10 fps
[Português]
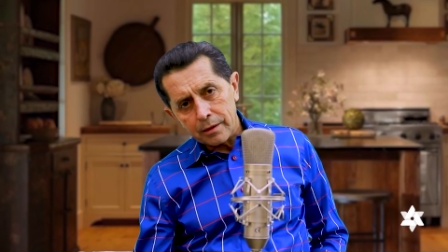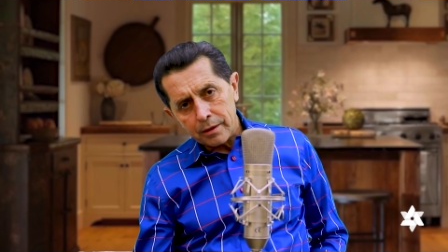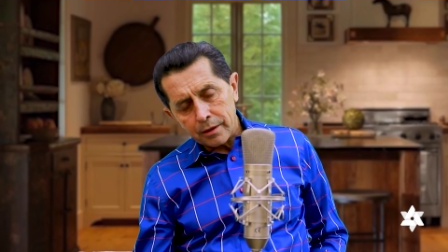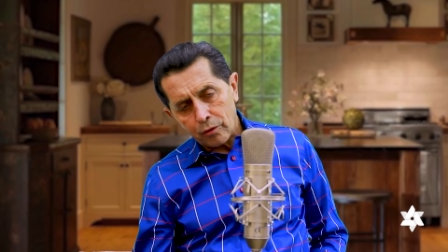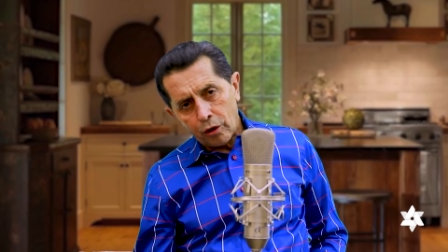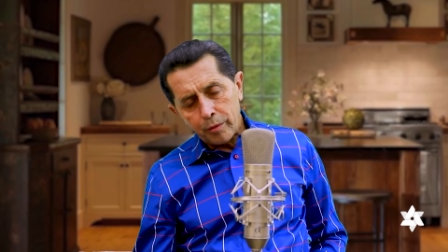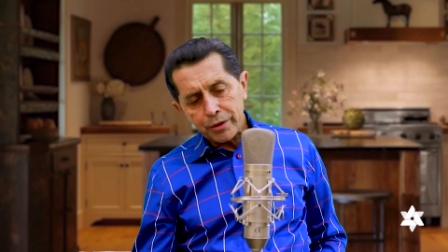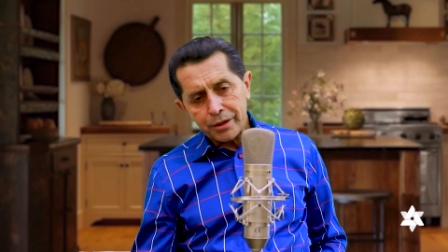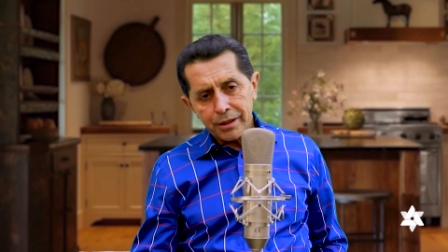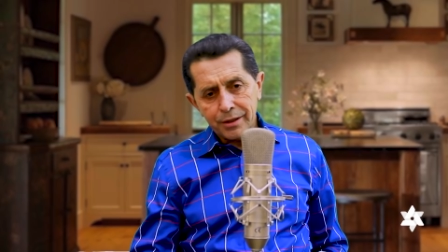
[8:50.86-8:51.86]
E
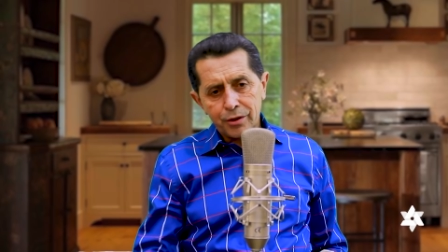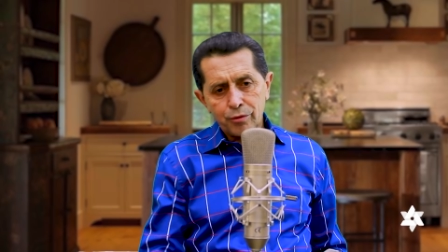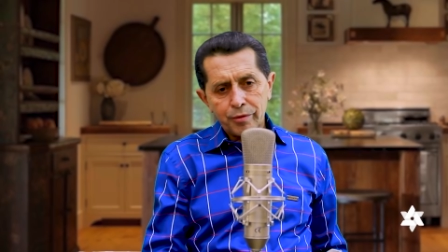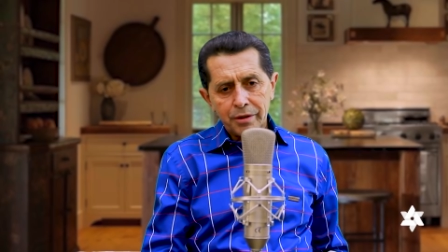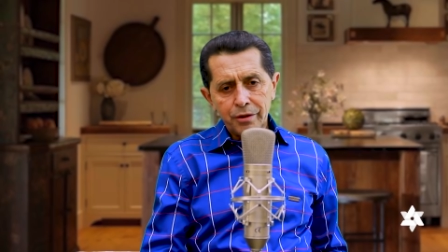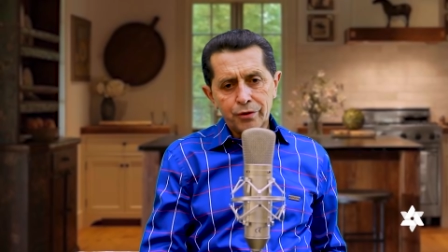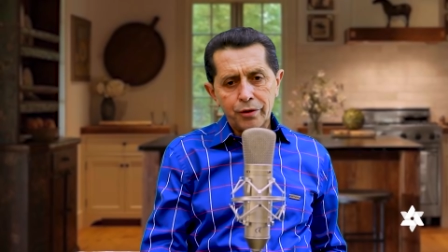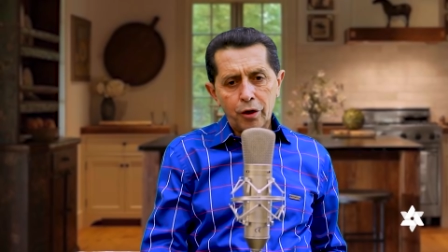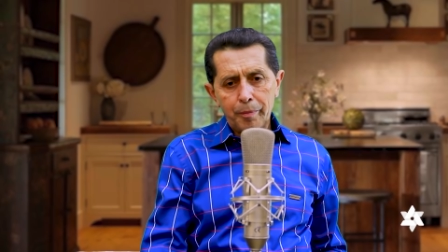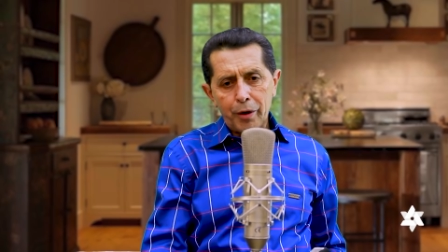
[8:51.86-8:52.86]
como disse no
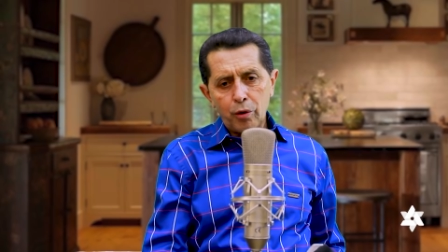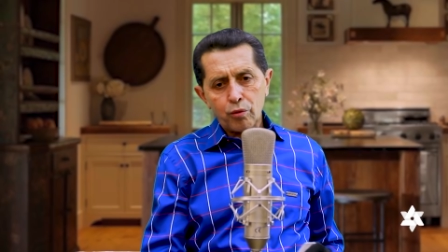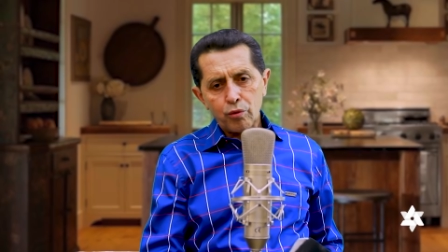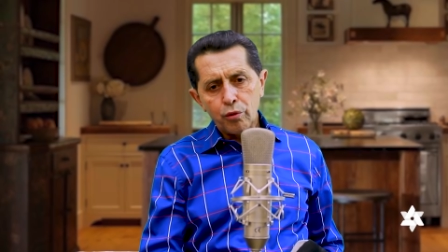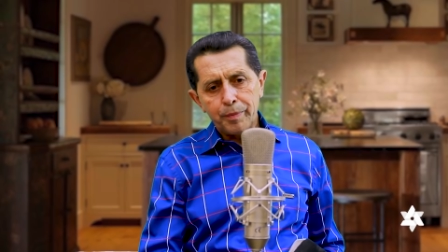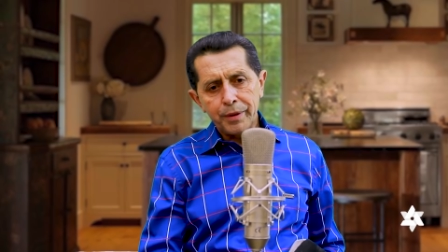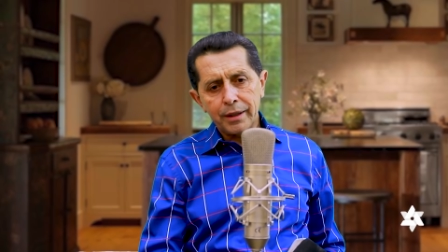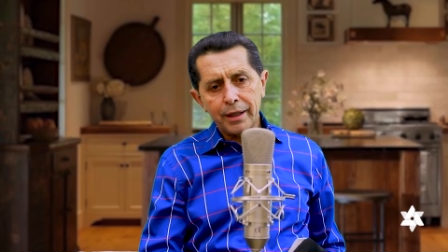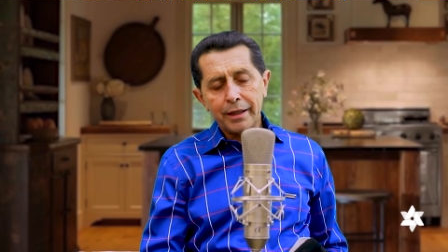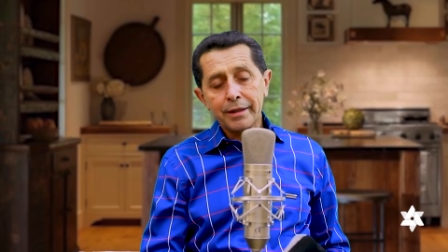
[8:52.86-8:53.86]
início, não
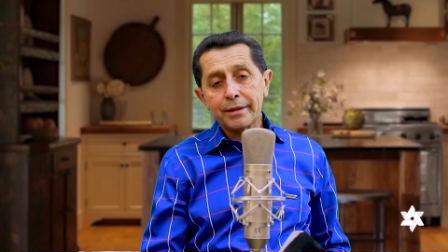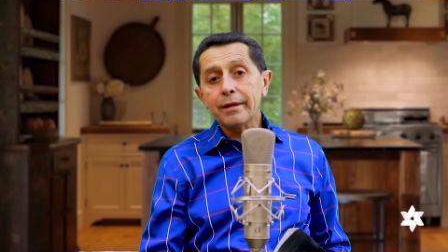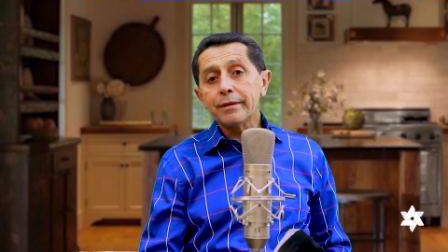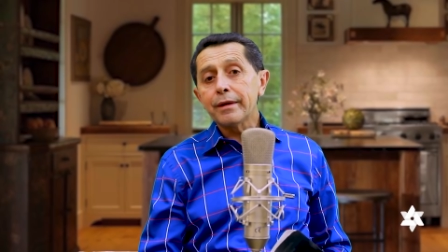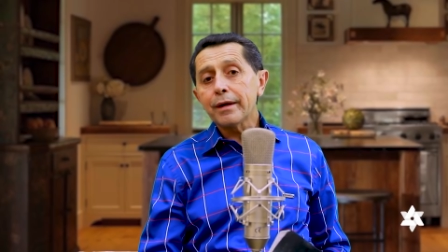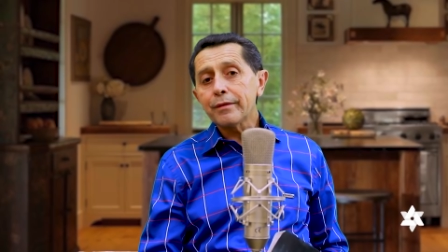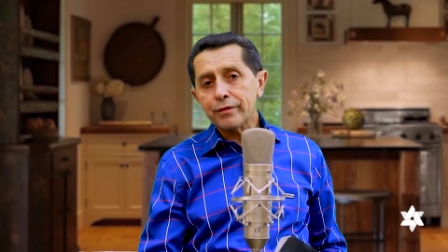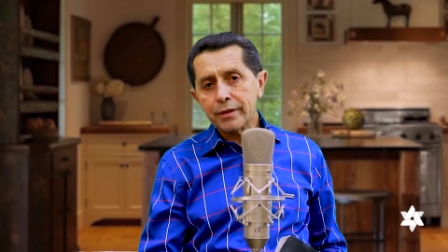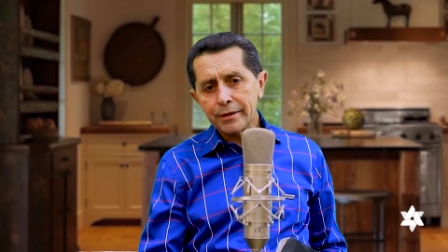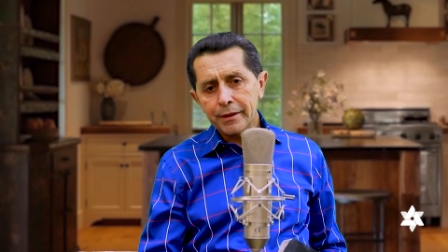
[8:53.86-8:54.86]
preocupe em entender a
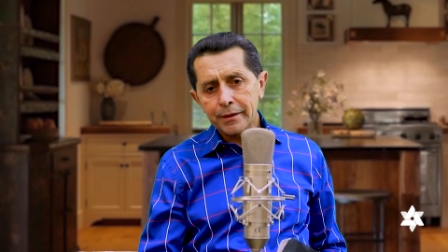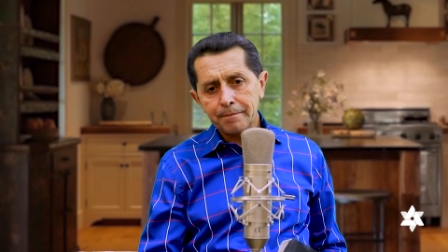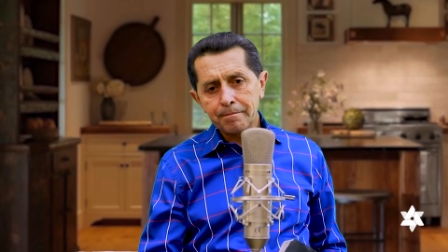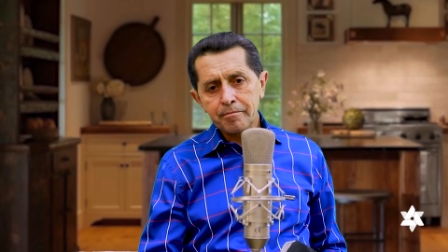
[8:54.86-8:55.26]
vida.